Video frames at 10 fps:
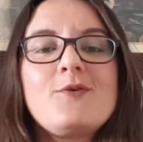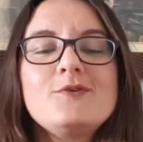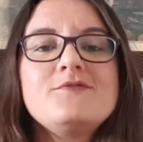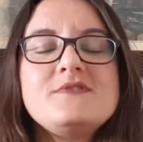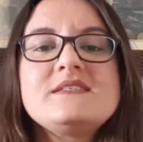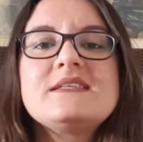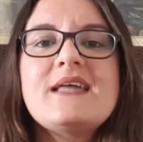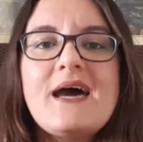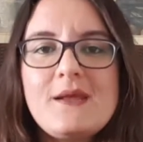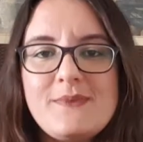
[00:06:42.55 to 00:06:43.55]
quando
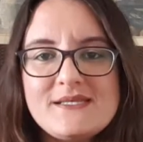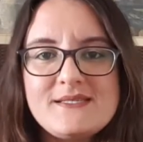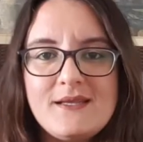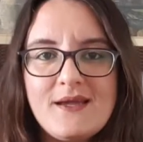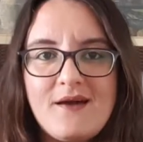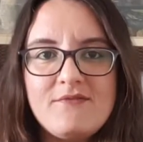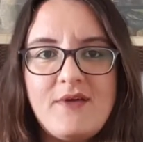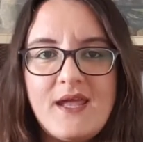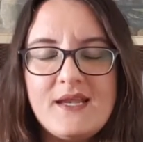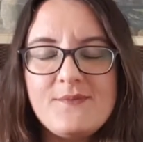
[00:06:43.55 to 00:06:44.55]
visitar a Basílica
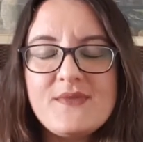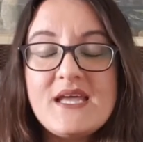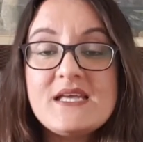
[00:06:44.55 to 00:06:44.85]
Velha